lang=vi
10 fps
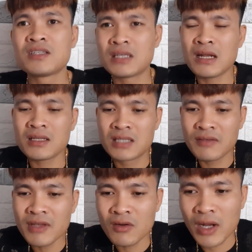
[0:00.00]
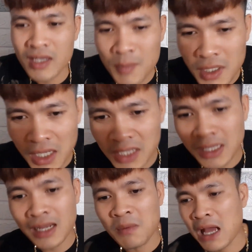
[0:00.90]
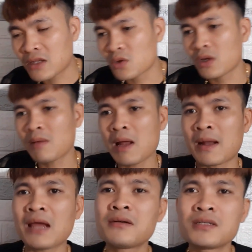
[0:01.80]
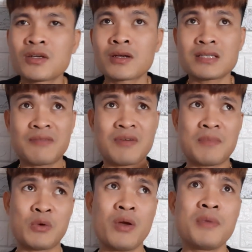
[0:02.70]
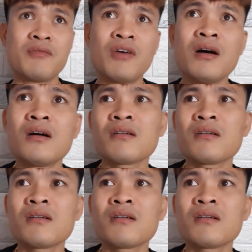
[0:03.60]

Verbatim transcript: Thế là chính vì điều đấy khi mà nhận đến tay các bạn rồi, các bạn là anh ơi sao cái sản phẩm này của em bị vỡ,